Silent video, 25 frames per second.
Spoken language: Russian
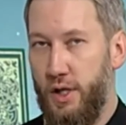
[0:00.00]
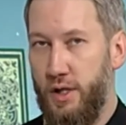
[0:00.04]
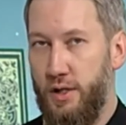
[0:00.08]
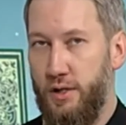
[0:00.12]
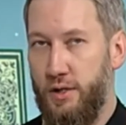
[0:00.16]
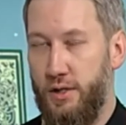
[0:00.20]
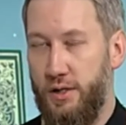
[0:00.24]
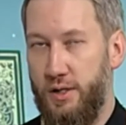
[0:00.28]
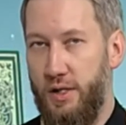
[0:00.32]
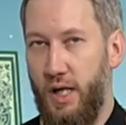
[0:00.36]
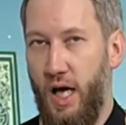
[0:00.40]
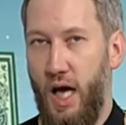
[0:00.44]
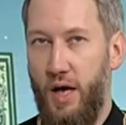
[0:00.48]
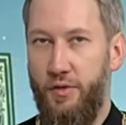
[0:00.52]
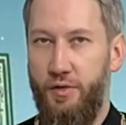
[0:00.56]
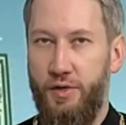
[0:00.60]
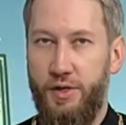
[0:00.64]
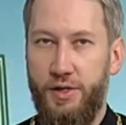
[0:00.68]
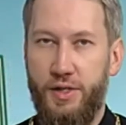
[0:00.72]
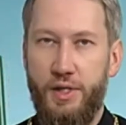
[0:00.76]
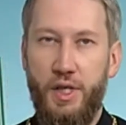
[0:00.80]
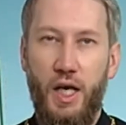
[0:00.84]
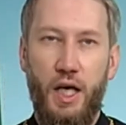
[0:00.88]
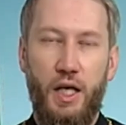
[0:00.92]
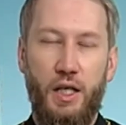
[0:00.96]

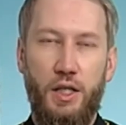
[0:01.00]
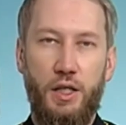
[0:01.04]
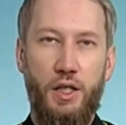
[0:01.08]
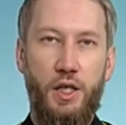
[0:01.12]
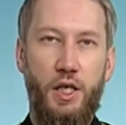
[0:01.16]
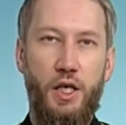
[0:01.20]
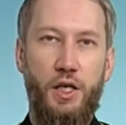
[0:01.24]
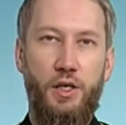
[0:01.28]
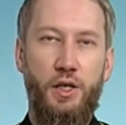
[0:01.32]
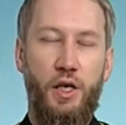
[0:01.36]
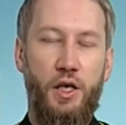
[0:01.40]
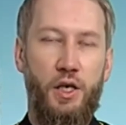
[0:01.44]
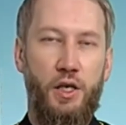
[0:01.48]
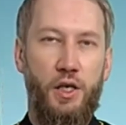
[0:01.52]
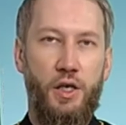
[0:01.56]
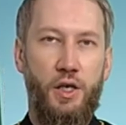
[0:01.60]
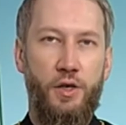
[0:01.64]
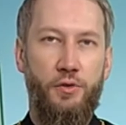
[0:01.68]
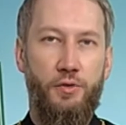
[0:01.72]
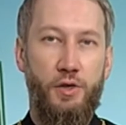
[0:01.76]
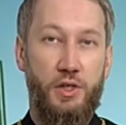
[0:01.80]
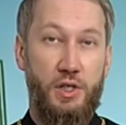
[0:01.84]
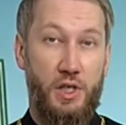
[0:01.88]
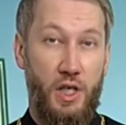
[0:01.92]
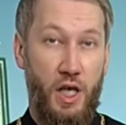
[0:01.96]
зависть, гордыня и
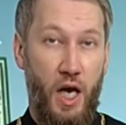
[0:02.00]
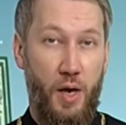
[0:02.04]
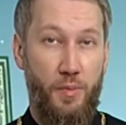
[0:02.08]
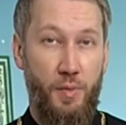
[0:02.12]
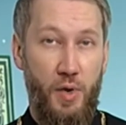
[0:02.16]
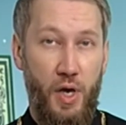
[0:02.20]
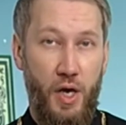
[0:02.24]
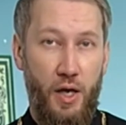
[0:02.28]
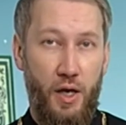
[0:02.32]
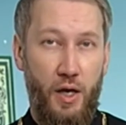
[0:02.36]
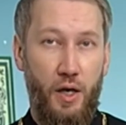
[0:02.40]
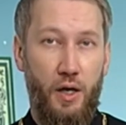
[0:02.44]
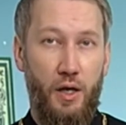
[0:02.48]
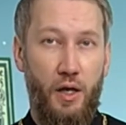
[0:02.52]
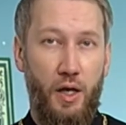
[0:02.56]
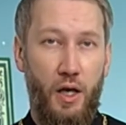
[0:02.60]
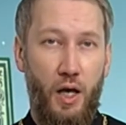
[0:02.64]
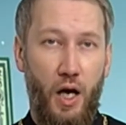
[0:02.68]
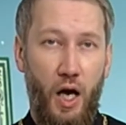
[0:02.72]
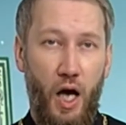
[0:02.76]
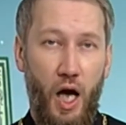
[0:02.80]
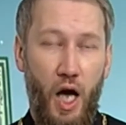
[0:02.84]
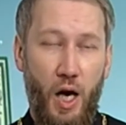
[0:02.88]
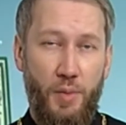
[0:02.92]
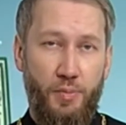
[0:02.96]
высокомерие –
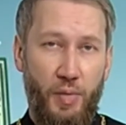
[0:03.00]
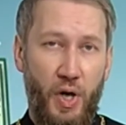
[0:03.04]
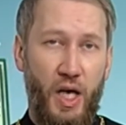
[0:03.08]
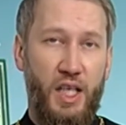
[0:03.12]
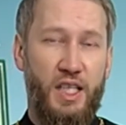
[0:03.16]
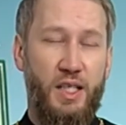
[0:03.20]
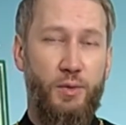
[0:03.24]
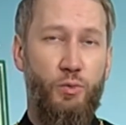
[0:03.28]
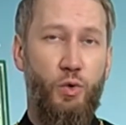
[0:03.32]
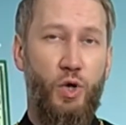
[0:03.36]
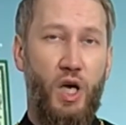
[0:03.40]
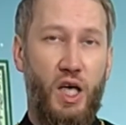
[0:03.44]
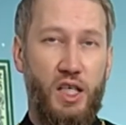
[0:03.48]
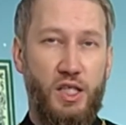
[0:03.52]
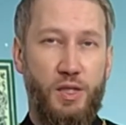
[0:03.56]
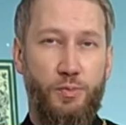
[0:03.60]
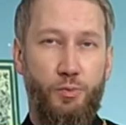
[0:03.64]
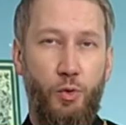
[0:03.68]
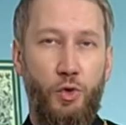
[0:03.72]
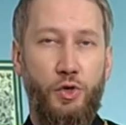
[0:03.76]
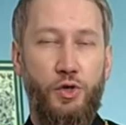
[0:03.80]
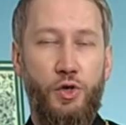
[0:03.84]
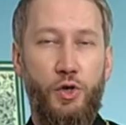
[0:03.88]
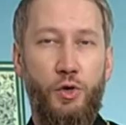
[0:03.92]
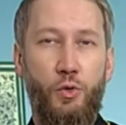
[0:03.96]
Поэтому
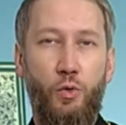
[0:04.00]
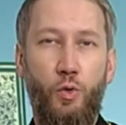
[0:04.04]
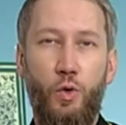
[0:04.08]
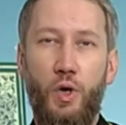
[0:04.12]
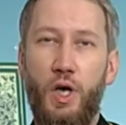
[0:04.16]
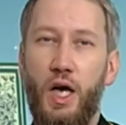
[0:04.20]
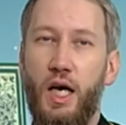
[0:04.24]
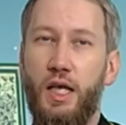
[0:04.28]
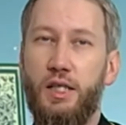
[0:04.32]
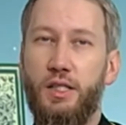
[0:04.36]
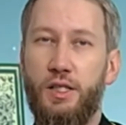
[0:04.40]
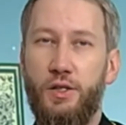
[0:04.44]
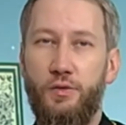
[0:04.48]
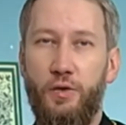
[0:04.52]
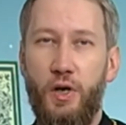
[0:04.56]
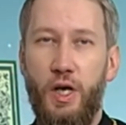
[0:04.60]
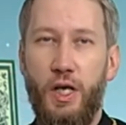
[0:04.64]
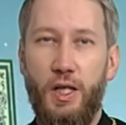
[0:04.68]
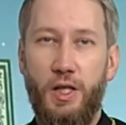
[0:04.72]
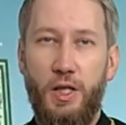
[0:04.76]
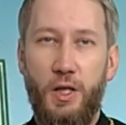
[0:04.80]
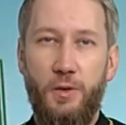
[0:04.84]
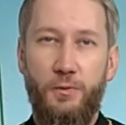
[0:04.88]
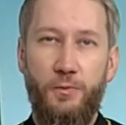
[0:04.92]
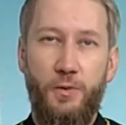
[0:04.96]
Господь и
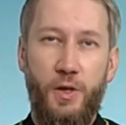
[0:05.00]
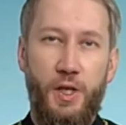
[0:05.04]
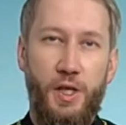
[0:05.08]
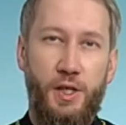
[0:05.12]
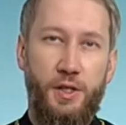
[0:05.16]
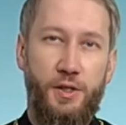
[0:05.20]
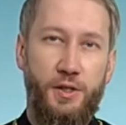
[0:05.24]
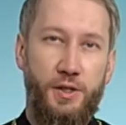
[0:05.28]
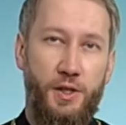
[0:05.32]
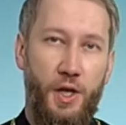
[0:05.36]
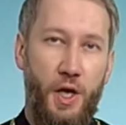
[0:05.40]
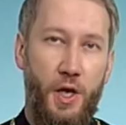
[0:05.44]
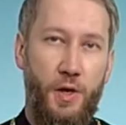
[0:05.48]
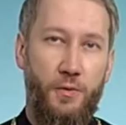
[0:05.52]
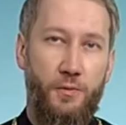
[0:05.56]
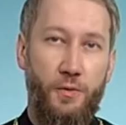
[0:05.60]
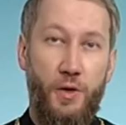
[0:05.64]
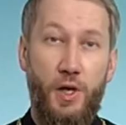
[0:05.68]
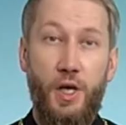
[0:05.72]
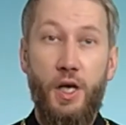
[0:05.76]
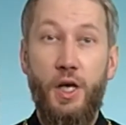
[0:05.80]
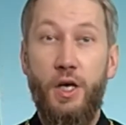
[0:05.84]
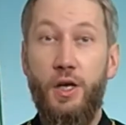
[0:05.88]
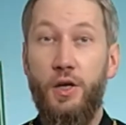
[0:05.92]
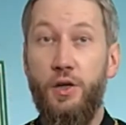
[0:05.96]
указывает на фарисеев
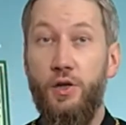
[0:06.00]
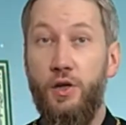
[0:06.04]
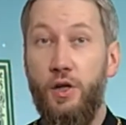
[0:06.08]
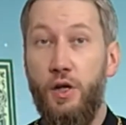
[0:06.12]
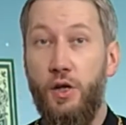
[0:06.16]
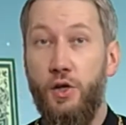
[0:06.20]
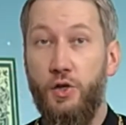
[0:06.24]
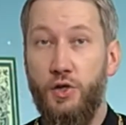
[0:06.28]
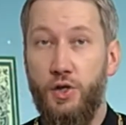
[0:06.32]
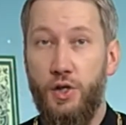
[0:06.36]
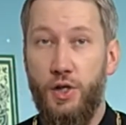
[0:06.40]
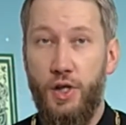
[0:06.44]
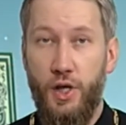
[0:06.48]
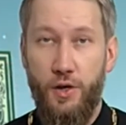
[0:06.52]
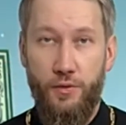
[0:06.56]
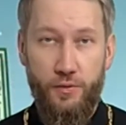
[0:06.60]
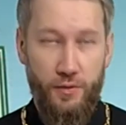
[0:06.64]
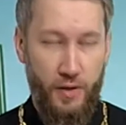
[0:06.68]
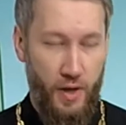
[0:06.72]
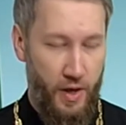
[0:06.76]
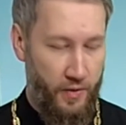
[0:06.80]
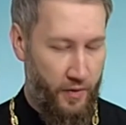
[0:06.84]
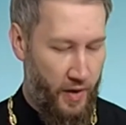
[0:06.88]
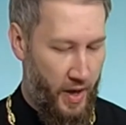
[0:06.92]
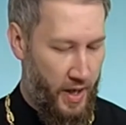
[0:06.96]
и книжников,
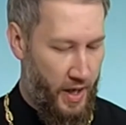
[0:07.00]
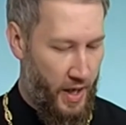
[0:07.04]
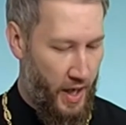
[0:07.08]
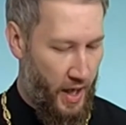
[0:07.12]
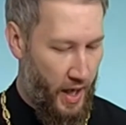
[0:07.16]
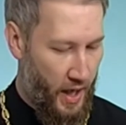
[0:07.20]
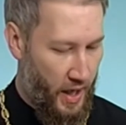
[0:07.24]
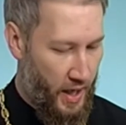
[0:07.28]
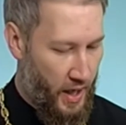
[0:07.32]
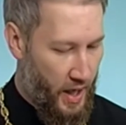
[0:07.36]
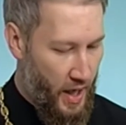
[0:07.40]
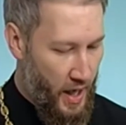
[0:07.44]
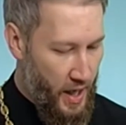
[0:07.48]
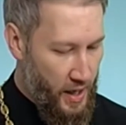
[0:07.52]
говоря,